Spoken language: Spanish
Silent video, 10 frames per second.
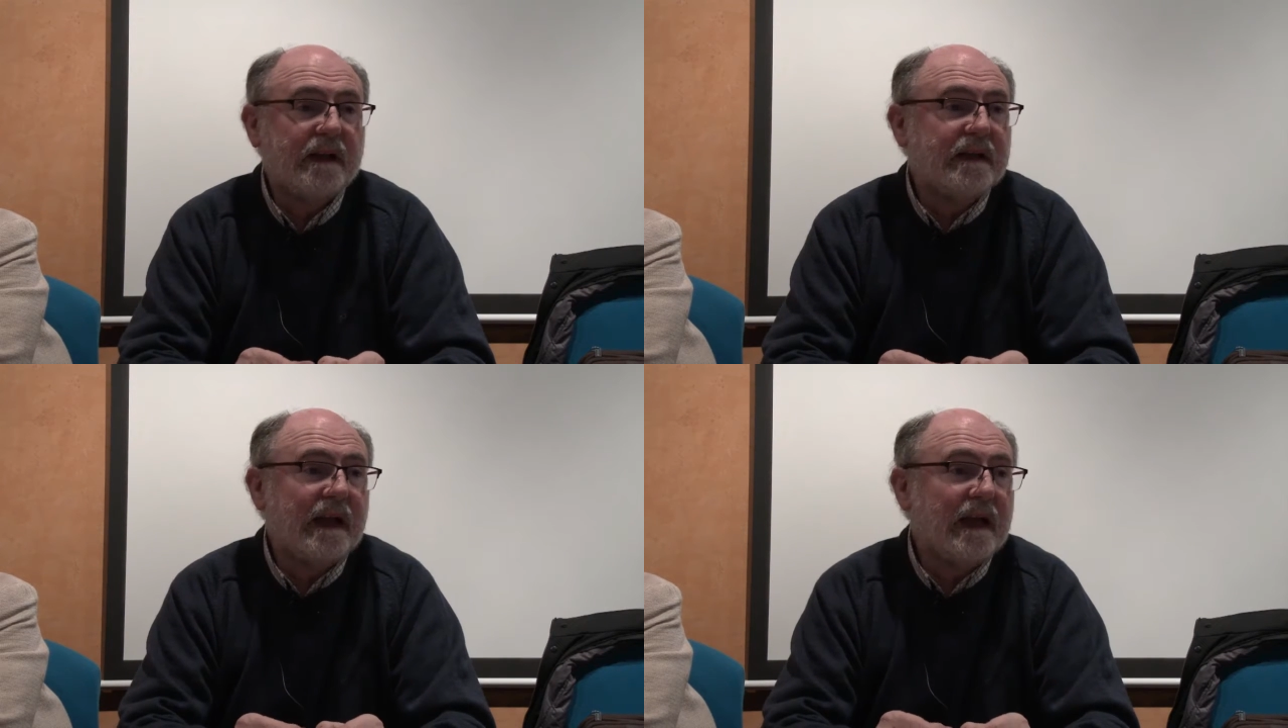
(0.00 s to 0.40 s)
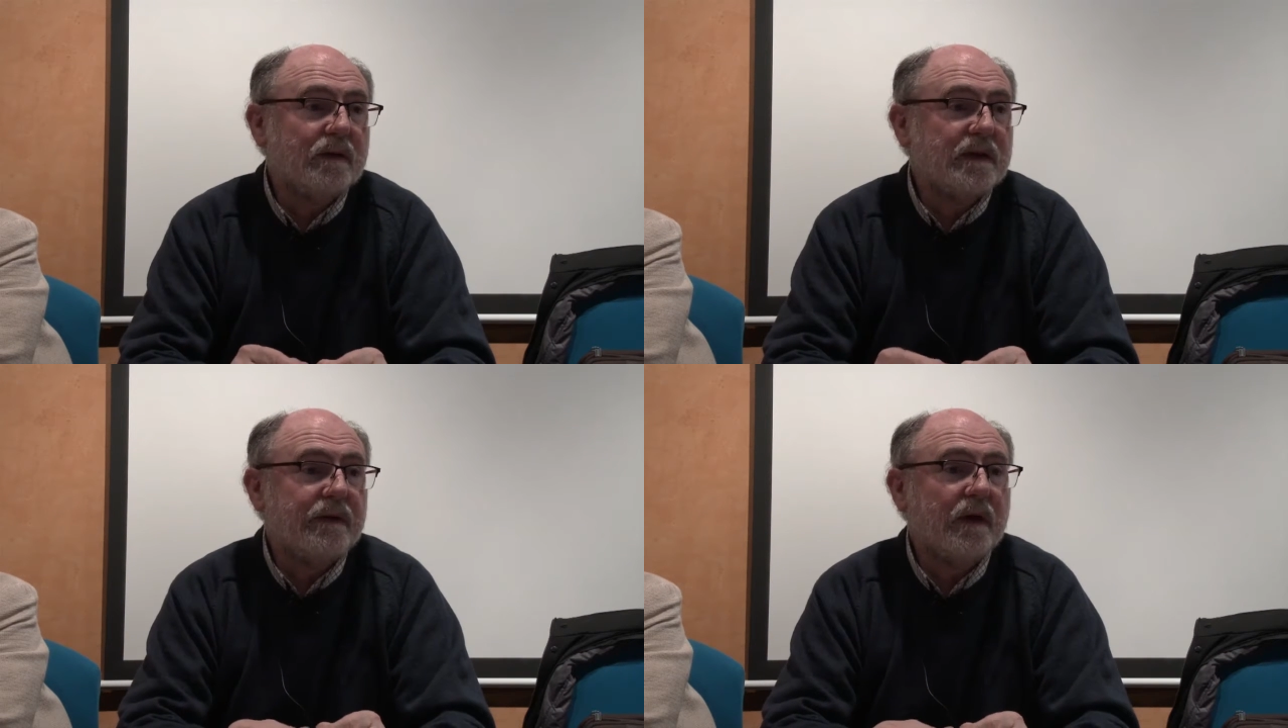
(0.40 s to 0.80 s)
de la
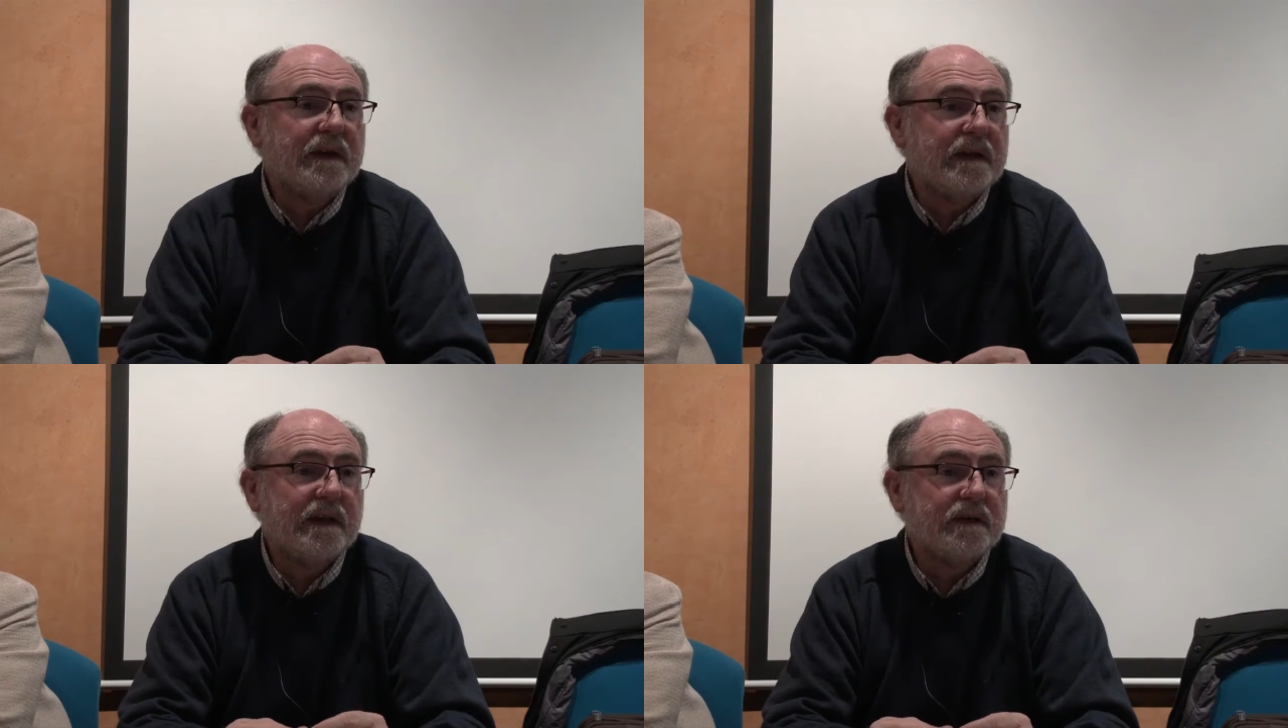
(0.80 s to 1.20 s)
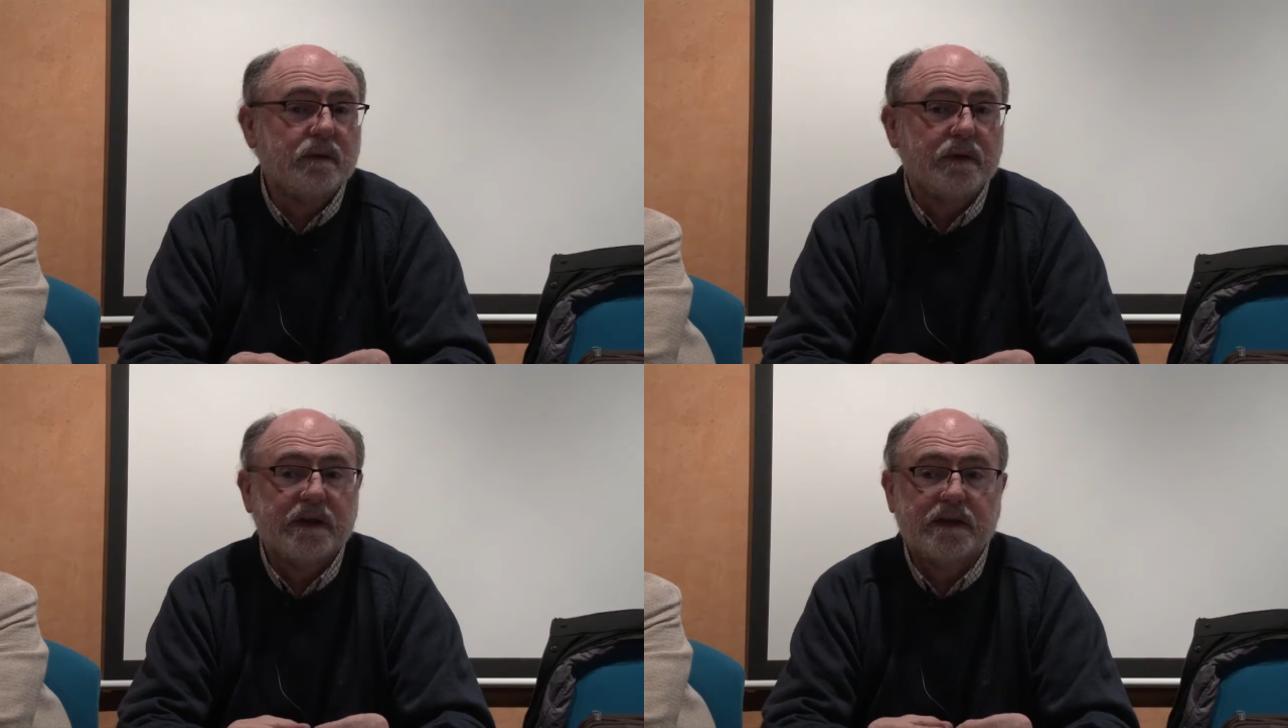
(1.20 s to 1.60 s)
dotación que tiene
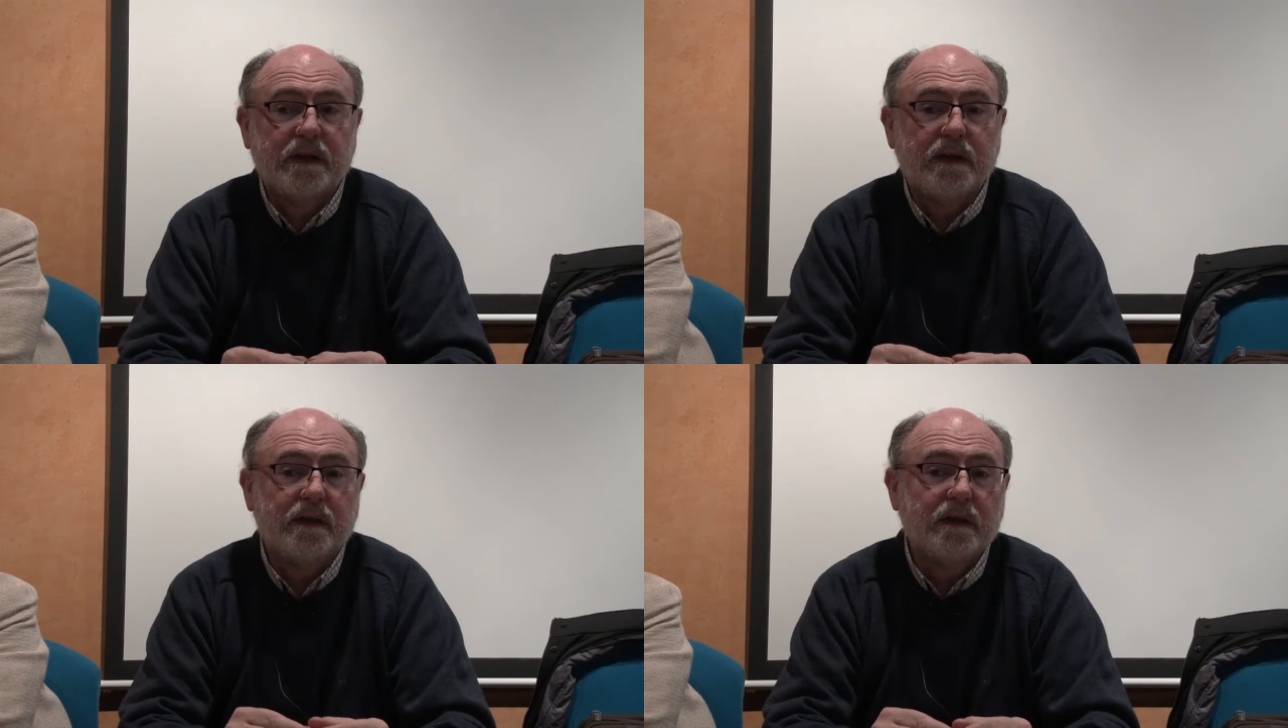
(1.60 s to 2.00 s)
Asturias eh,